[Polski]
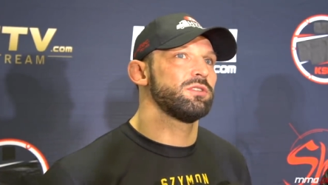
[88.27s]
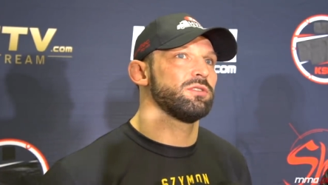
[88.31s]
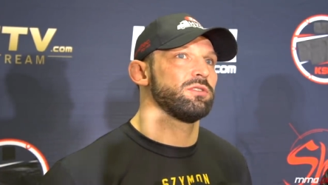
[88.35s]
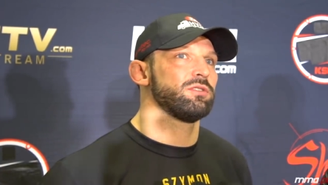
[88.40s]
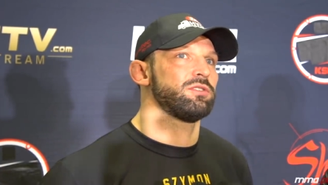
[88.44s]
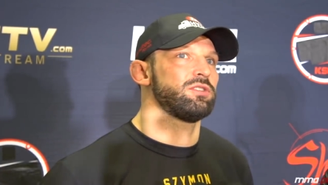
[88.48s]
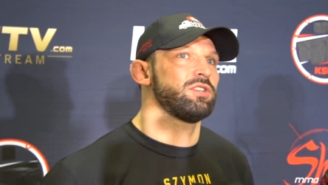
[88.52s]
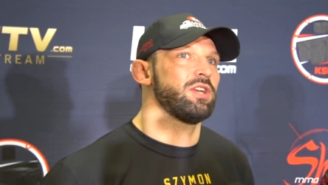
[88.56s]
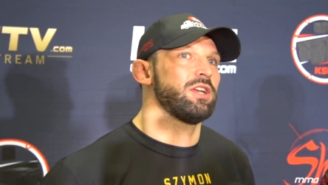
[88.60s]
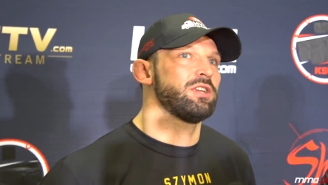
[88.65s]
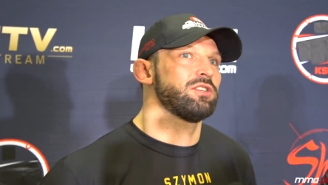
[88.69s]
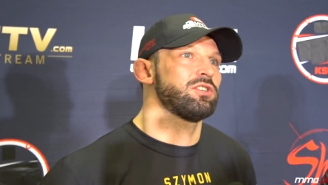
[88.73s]
No,
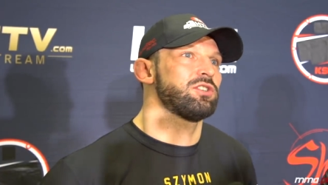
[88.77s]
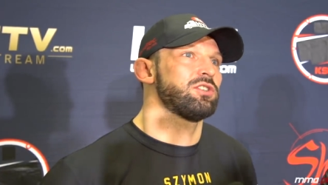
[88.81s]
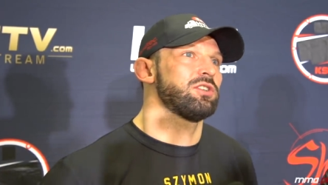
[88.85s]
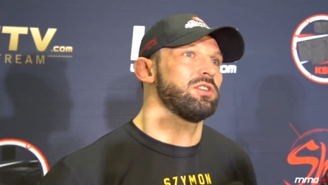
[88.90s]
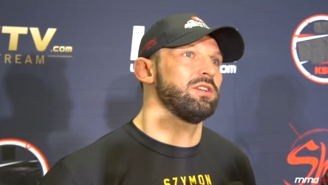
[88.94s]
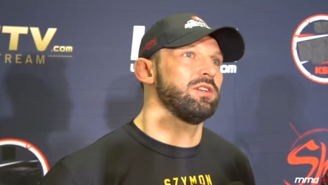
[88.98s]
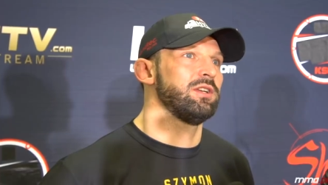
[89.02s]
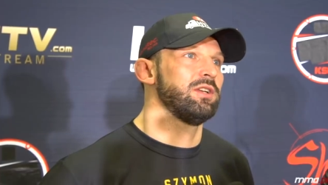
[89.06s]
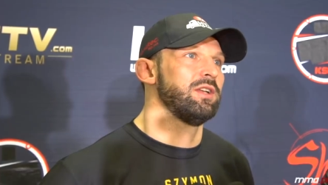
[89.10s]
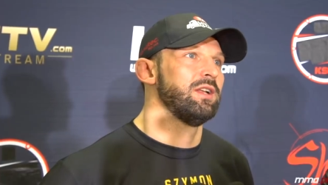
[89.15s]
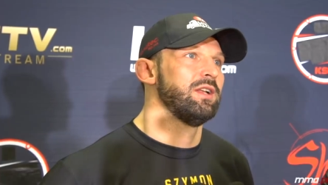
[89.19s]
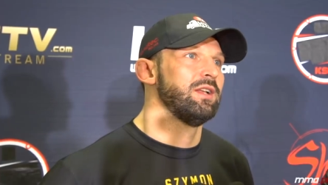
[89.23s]

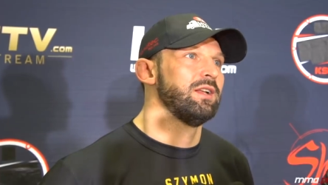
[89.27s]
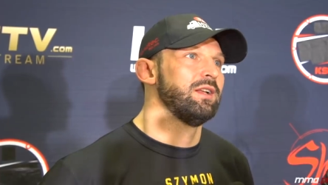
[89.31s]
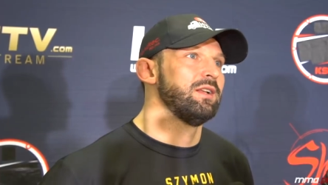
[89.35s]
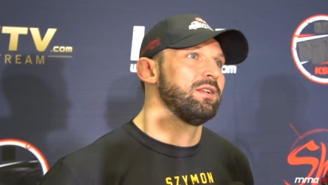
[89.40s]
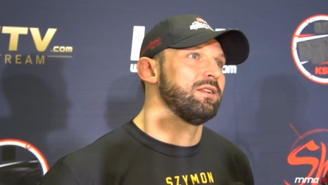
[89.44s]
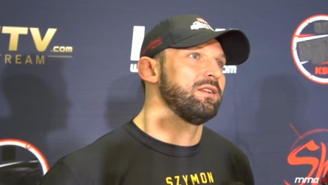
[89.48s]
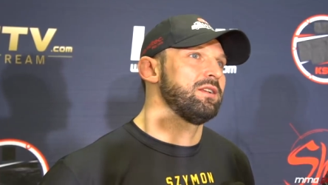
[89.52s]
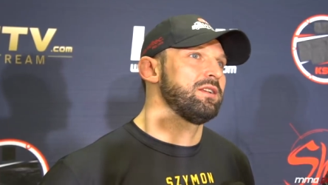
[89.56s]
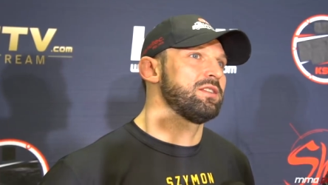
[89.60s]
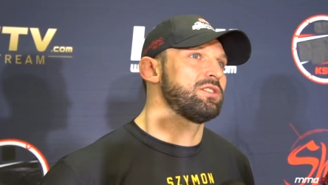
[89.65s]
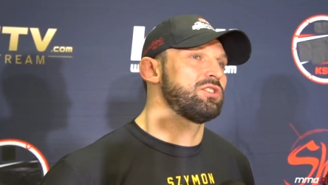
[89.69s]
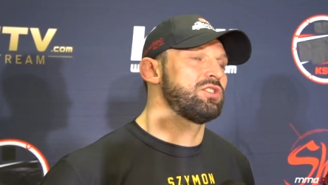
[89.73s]
cięższy,
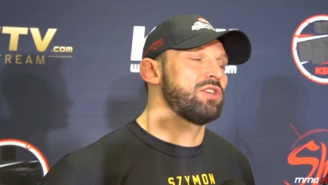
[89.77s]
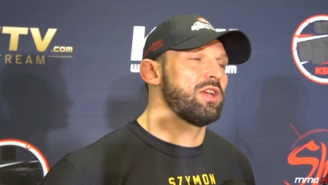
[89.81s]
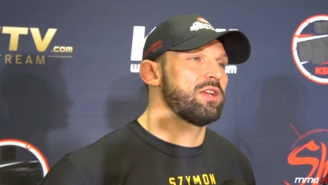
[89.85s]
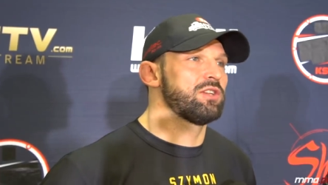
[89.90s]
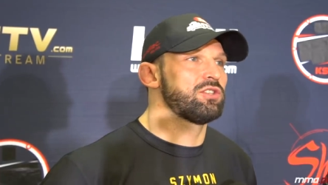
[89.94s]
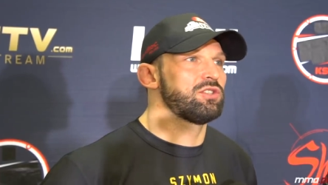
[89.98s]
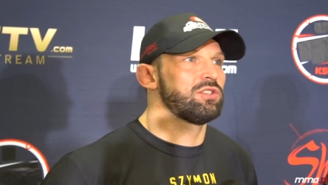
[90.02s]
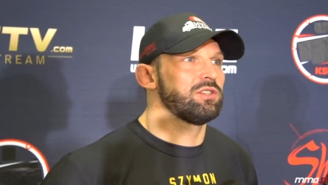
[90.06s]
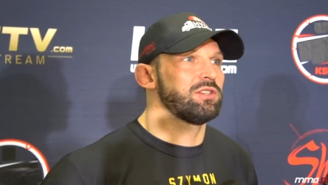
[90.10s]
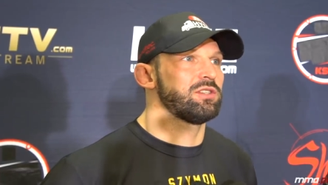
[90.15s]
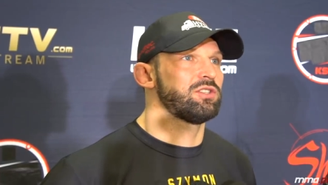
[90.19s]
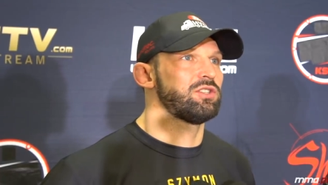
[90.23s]
no, jest
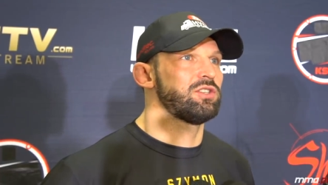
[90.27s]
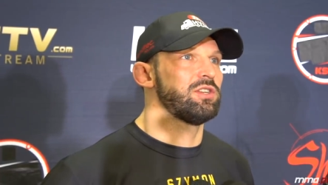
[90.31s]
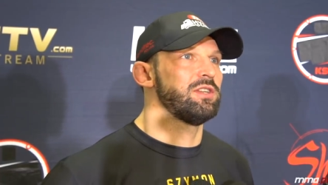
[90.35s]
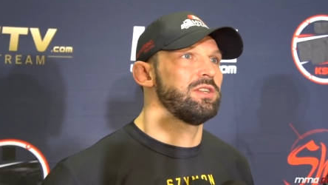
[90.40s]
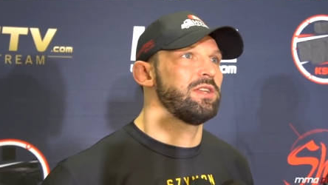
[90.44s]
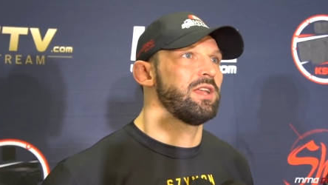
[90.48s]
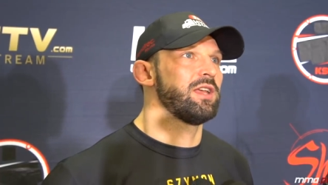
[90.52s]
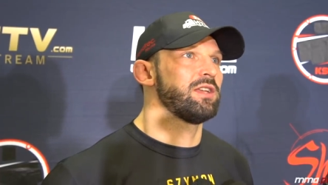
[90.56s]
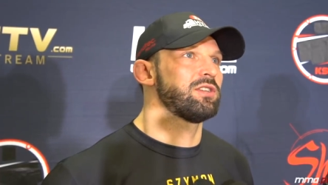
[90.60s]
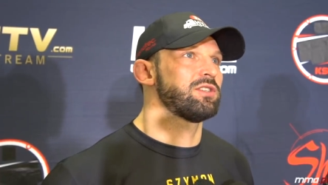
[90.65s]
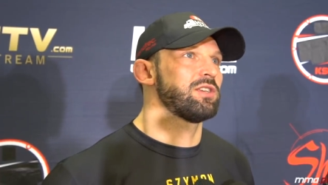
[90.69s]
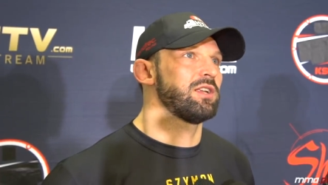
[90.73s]
cięższy, jest
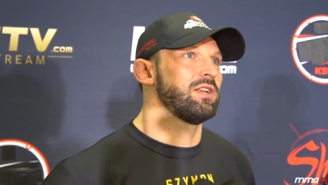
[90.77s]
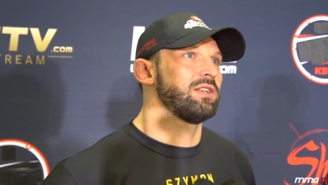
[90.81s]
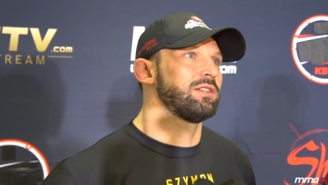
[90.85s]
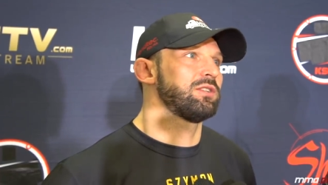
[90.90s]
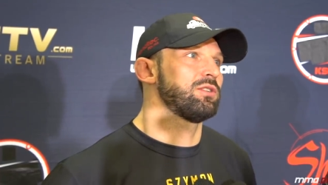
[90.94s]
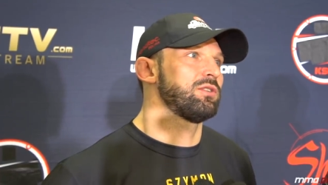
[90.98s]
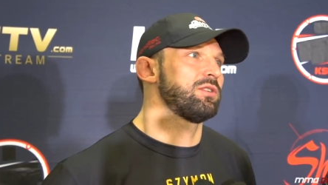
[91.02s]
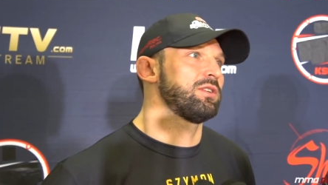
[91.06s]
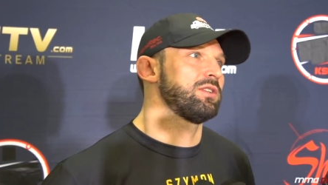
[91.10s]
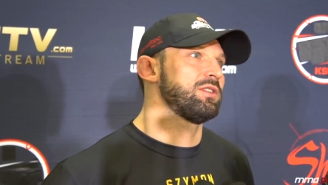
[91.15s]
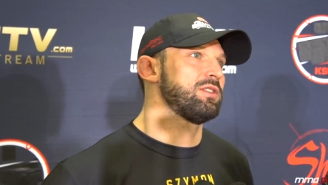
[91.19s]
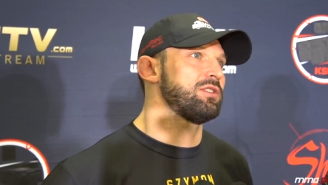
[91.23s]
silniejszy, ale
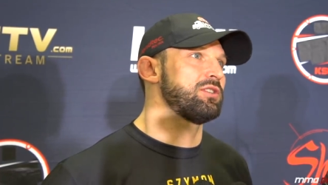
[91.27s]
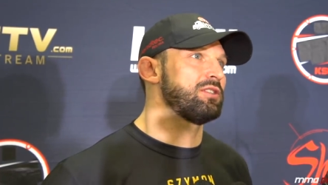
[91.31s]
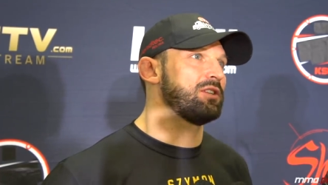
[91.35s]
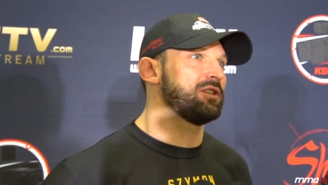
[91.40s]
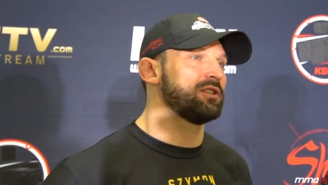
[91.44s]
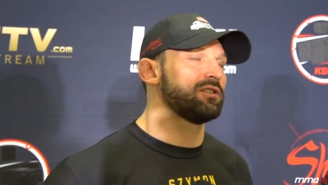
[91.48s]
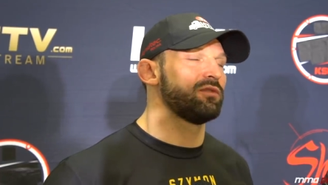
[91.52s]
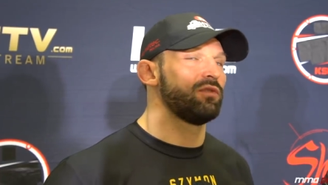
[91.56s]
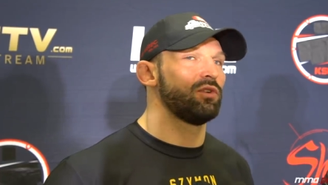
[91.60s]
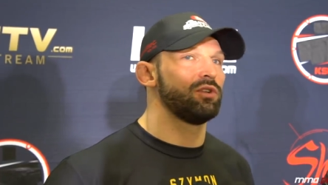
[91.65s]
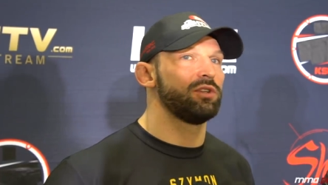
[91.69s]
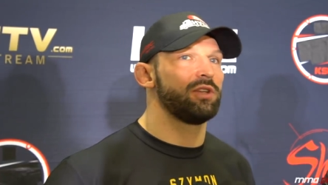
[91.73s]
teoretycznie
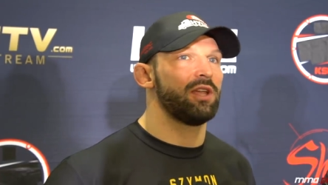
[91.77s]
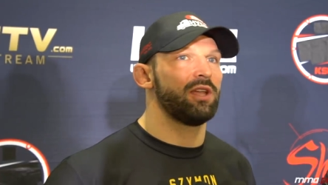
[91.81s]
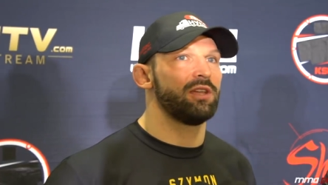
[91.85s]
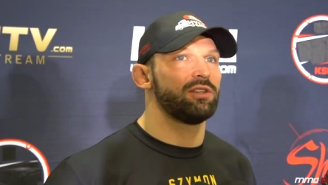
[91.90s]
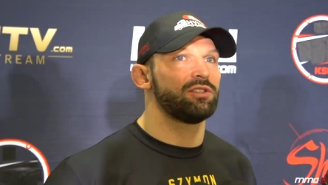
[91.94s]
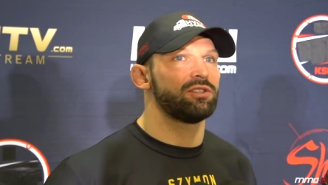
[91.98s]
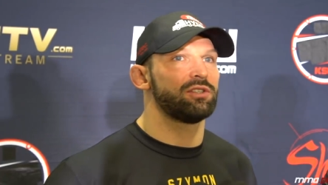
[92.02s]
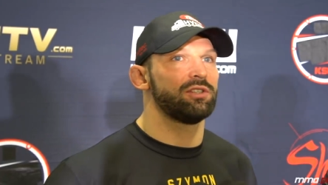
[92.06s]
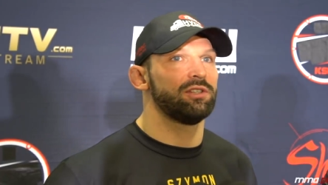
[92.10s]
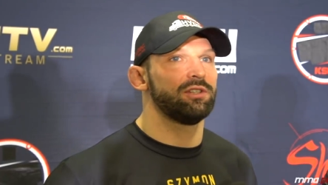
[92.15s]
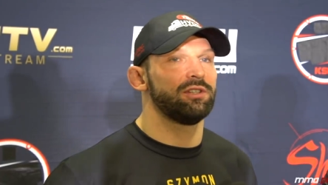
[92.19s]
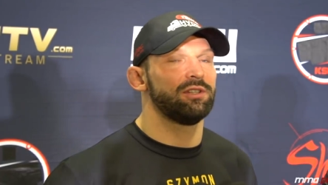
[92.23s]
jest
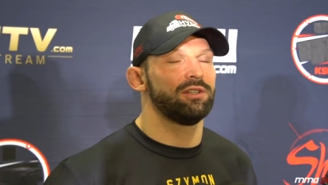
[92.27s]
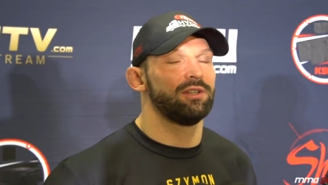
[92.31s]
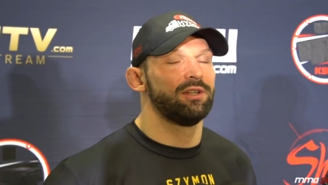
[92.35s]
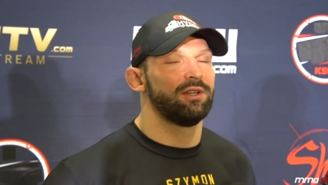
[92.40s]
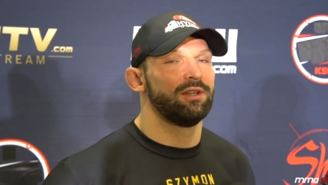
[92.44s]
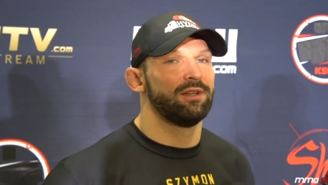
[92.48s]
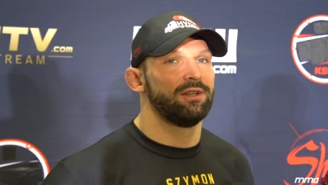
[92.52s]
wolniejszy.